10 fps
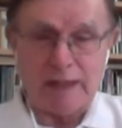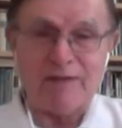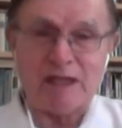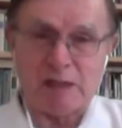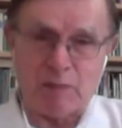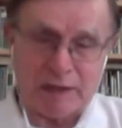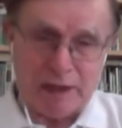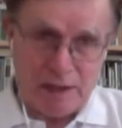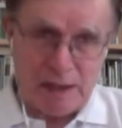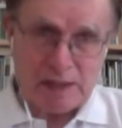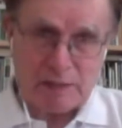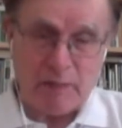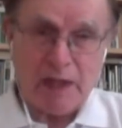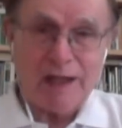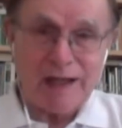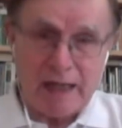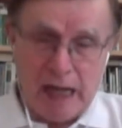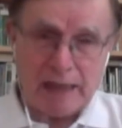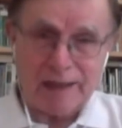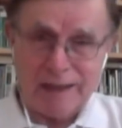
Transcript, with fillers: И весь механизм, как